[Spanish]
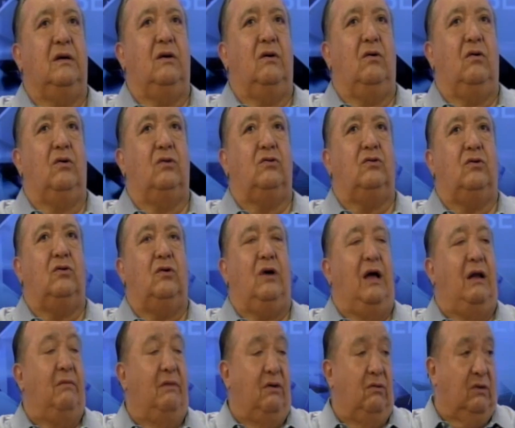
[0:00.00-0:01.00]
otro
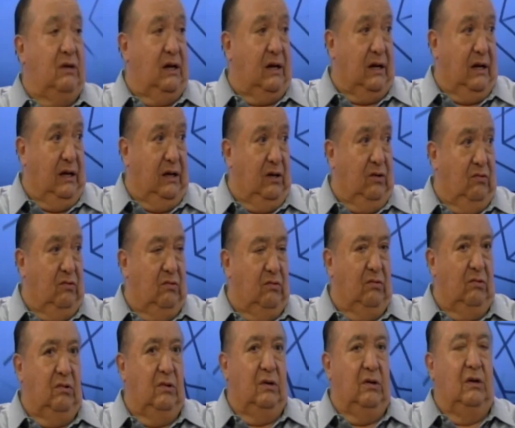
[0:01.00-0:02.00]
Álvaro Carrillo,
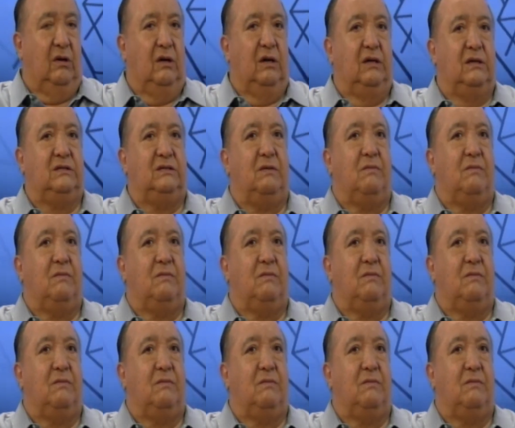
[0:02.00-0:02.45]
este